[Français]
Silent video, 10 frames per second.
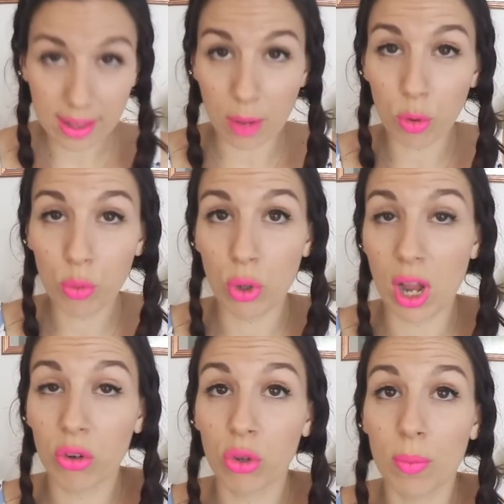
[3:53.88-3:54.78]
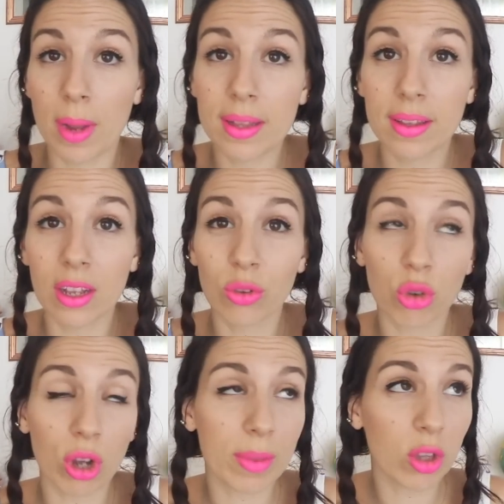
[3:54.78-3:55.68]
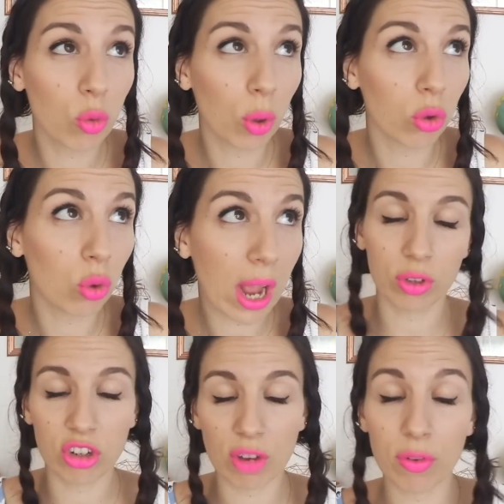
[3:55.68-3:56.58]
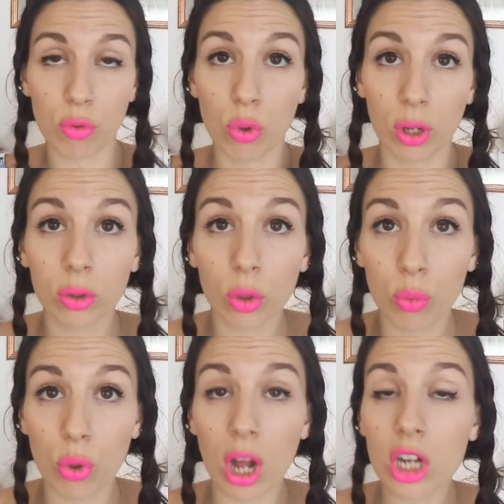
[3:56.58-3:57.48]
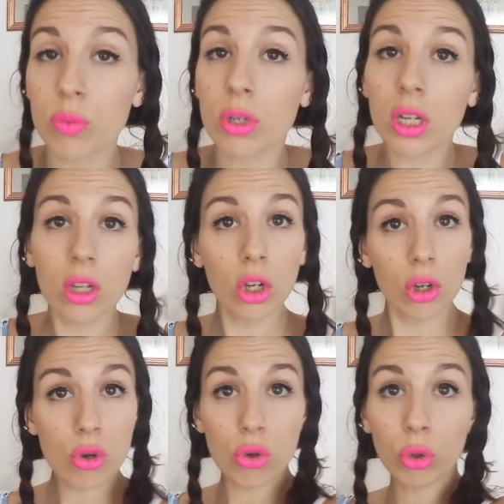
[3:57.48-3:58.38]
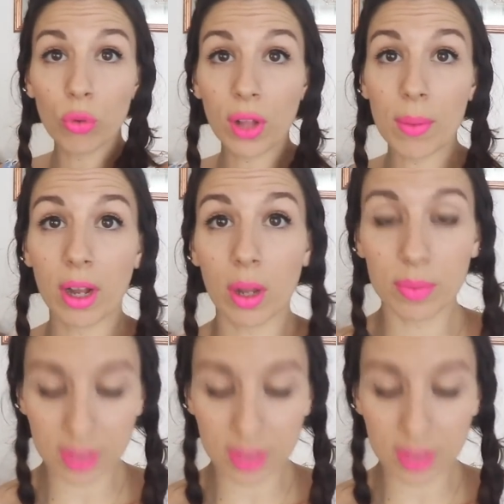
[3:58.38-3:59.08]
est un peu plus large sur le mannequin, donc j'aurais peut-être dû prendre du S si j'avais voulu un truc plus large, mais je le trouve très bien comme